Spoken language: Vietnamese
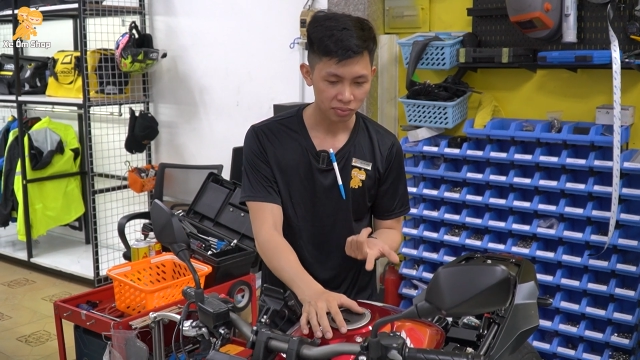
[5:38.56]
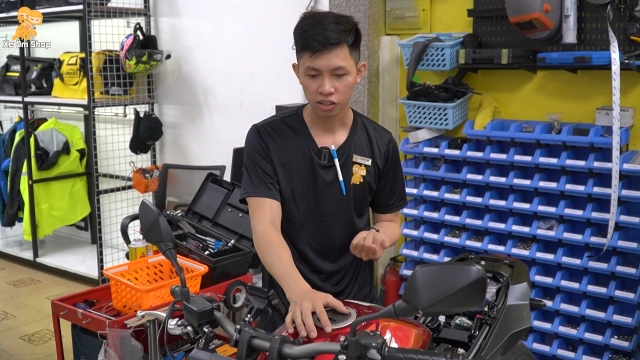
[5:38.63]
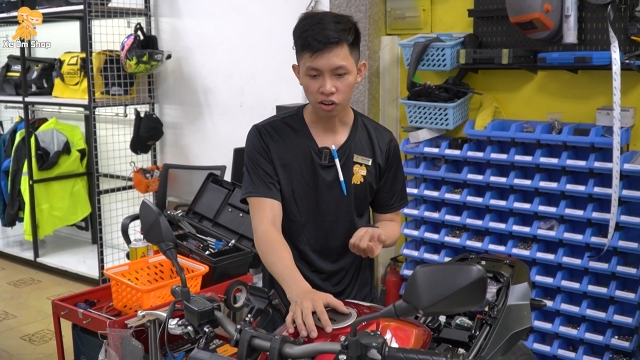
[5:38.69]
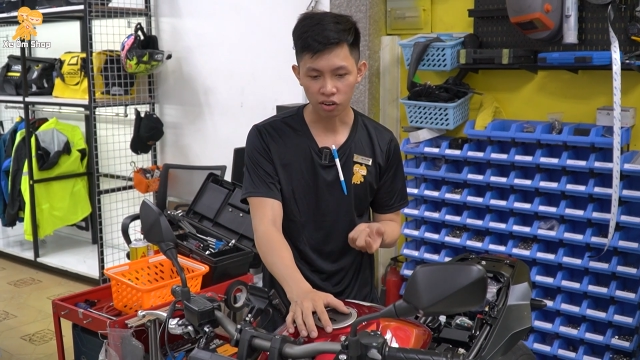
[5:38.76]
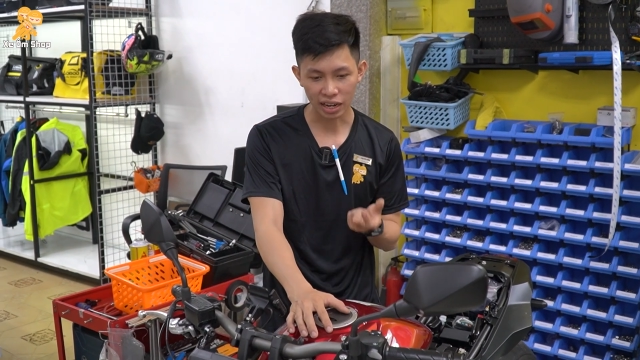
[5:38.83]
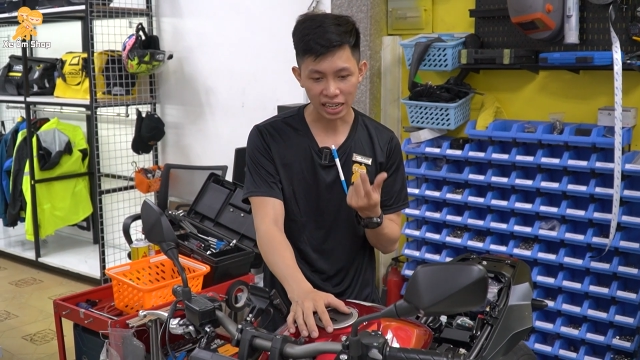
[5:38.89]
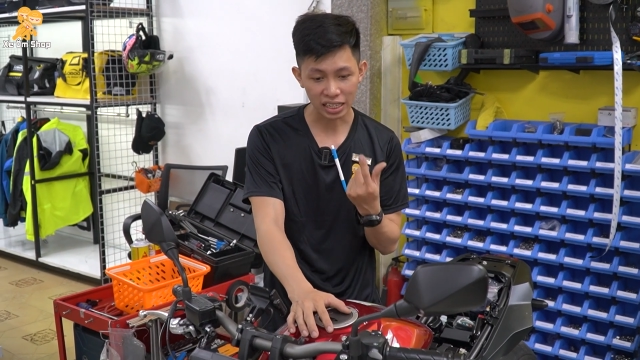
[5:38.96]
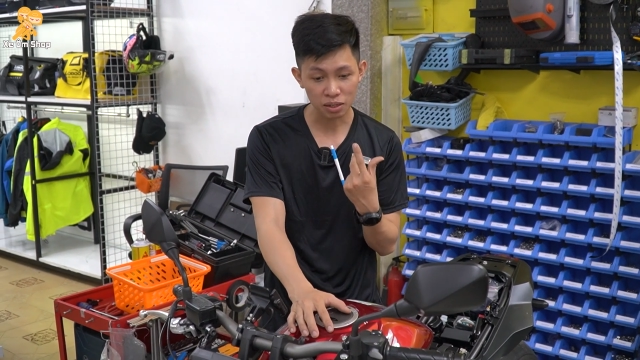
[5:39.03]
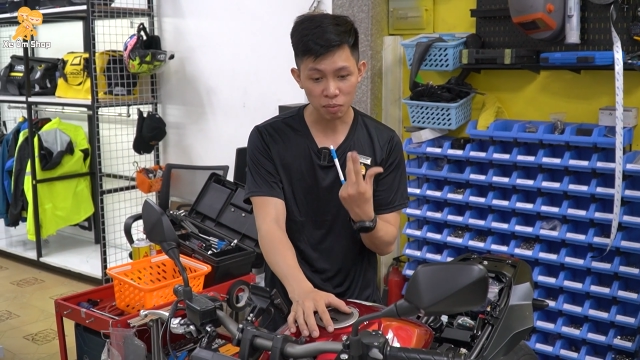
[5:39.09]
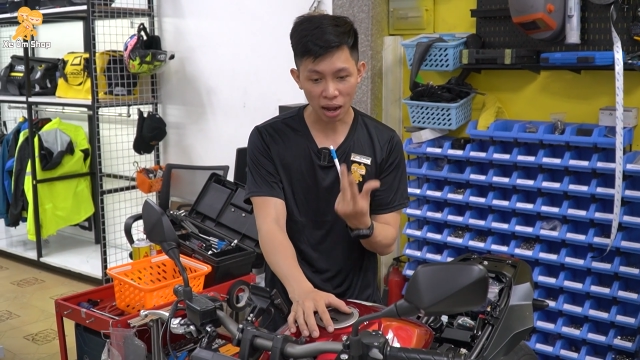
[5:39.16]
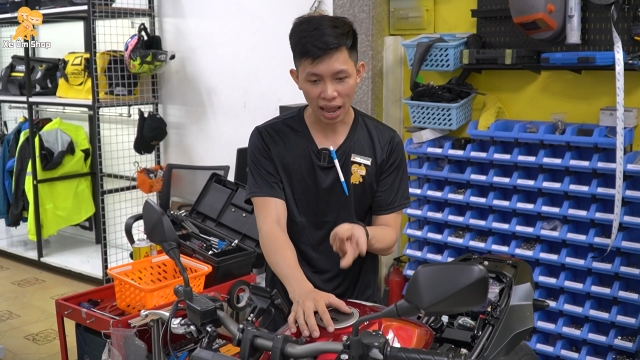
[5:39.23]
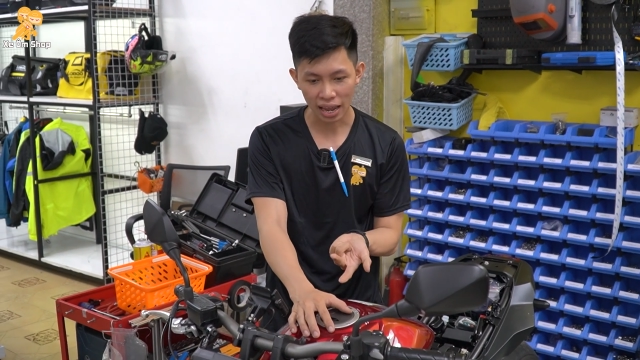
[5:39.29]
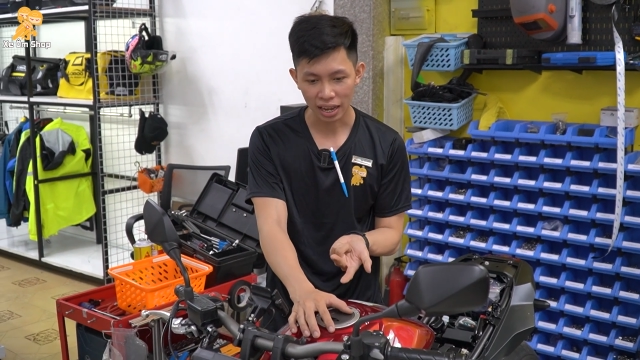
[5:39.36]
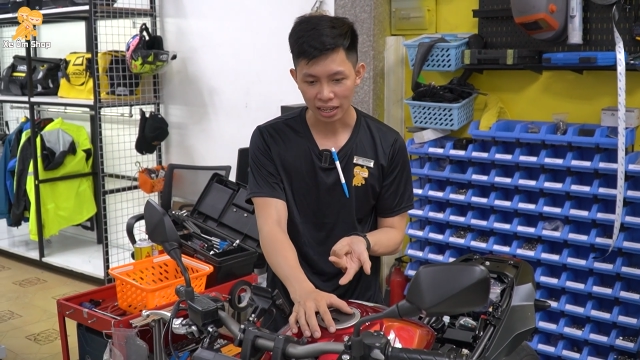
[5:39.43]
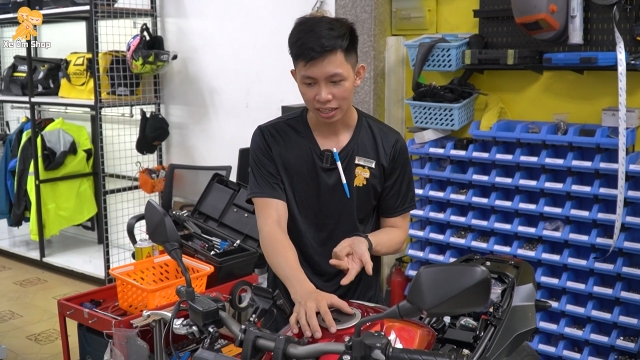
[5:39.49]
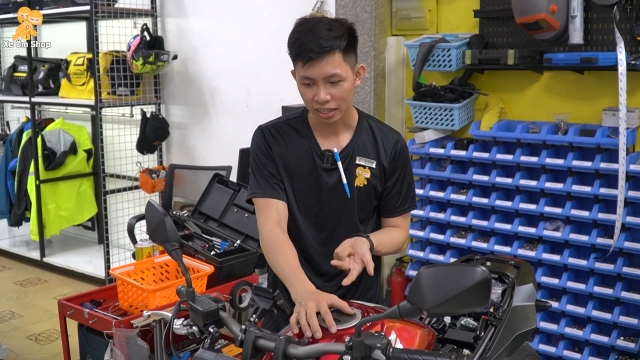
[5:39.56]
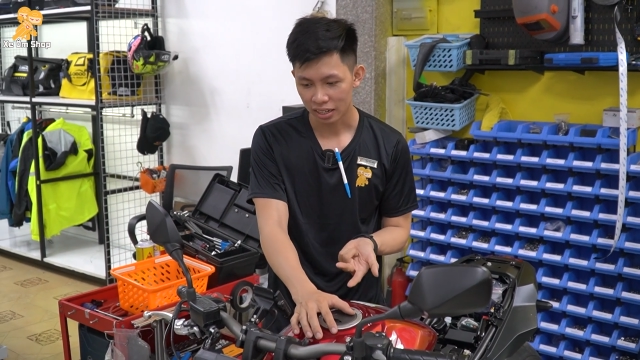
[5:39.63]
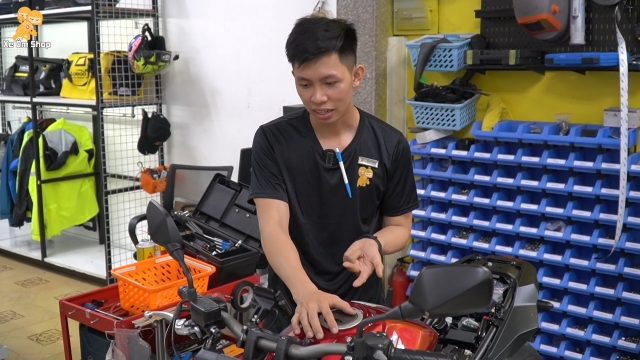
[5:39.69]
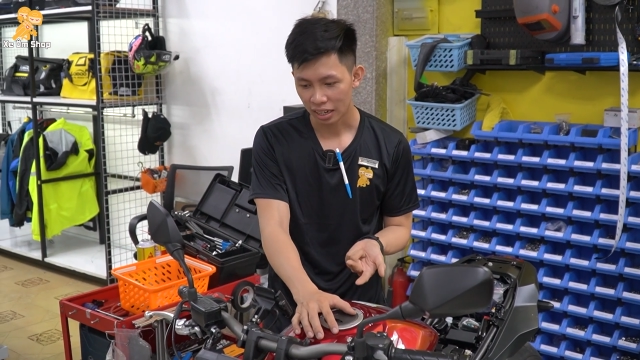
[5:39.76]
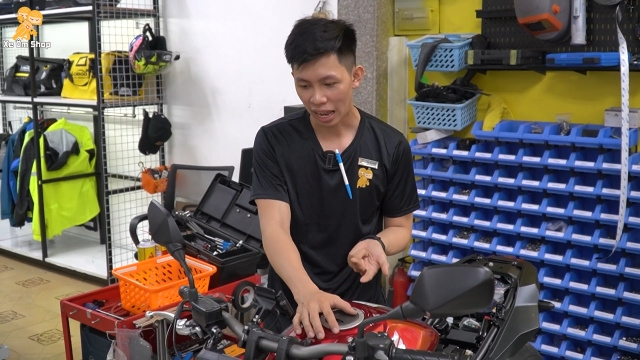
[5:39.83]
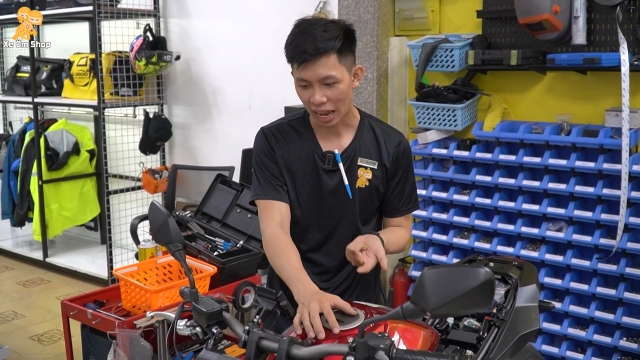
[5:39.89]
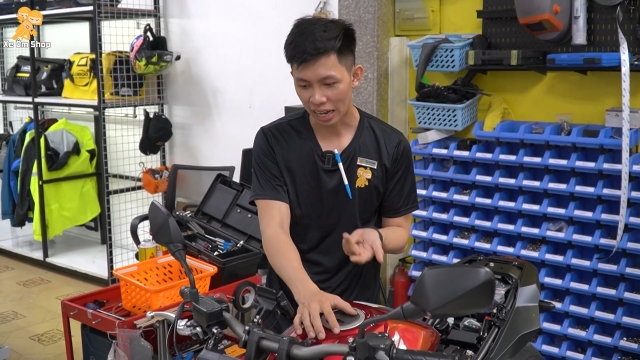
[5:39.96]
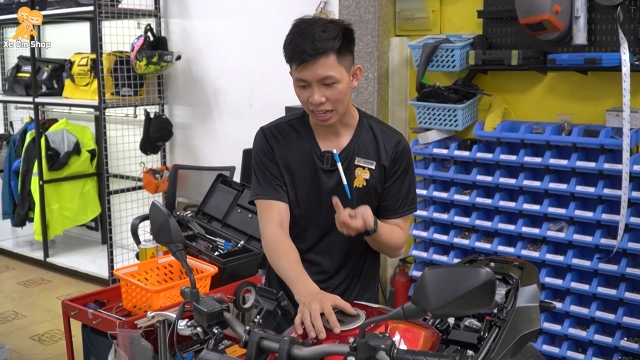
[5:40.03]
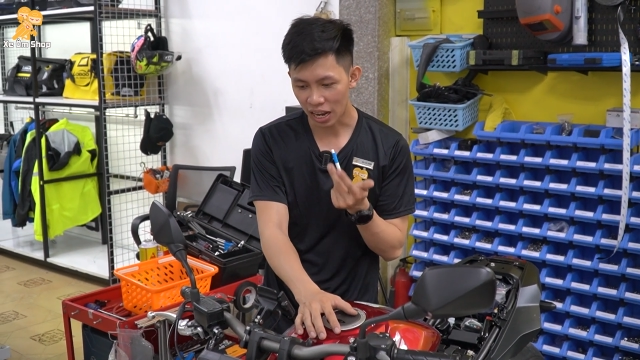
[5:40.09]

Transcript: Còn cái thứ ba là